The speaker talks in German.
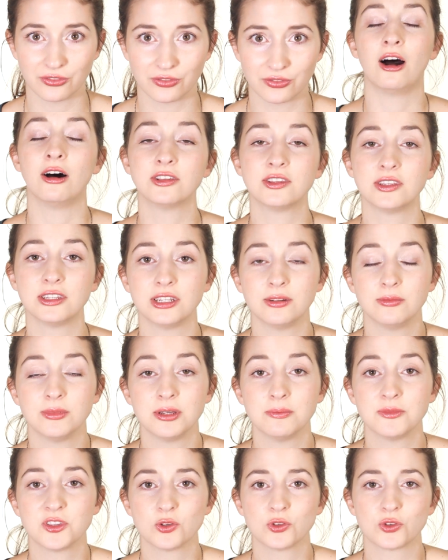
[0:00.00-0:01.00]
Außerdem
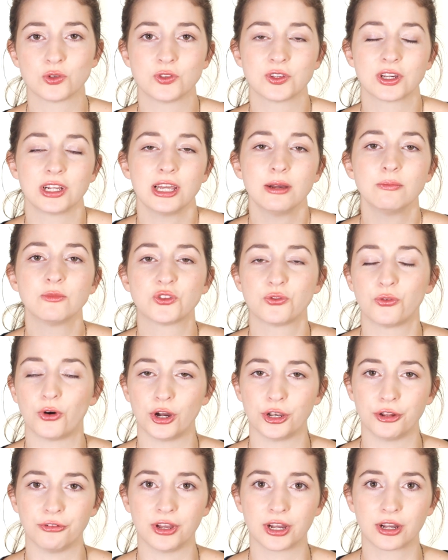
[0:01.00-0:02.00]
nehmen sie uns unsere
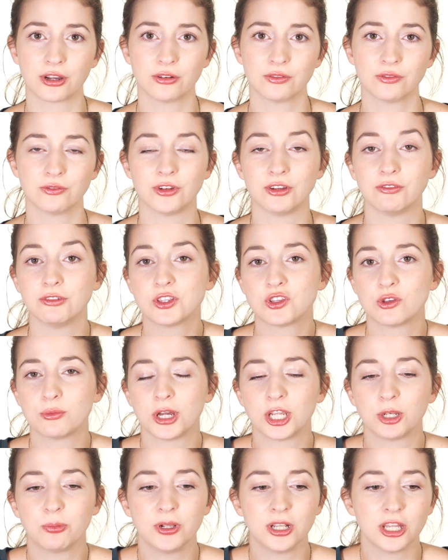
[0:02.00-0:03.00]
Lebensfreude weg, wenn wir zum
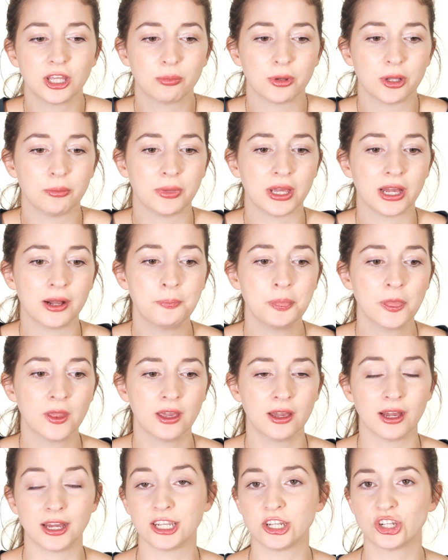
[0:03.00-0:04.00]
Beispiel nicht mehr mehr
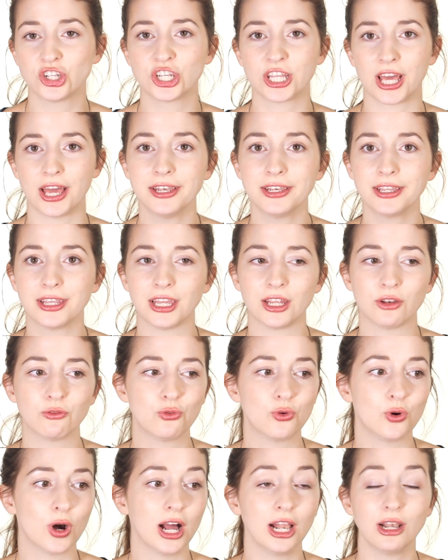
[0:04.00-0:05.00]
an den Strand gehen,
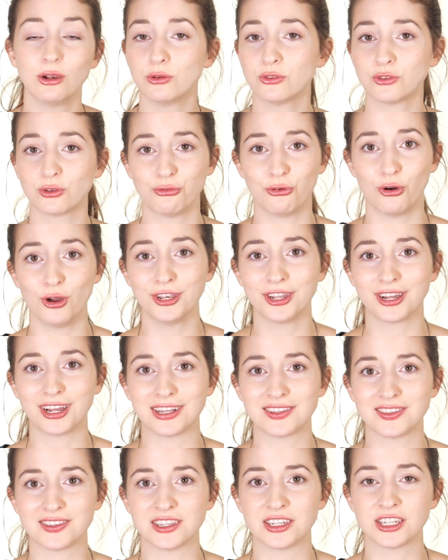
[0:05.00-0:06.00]
wo all unsere Freunde
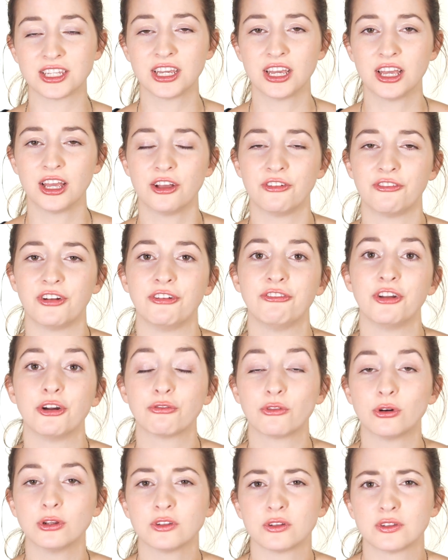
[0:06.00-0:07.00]
gerade sind, weil wir
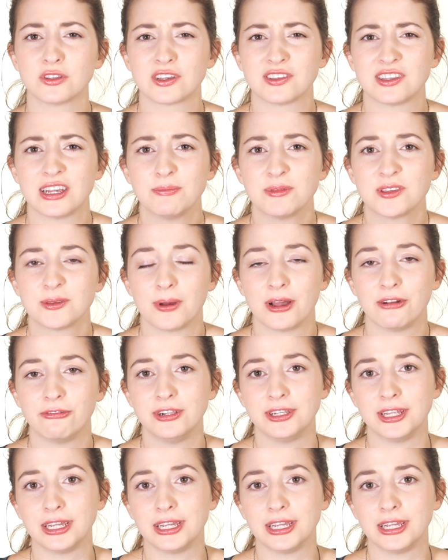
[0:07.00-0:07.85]
aufgrund unserer Selbstzweifel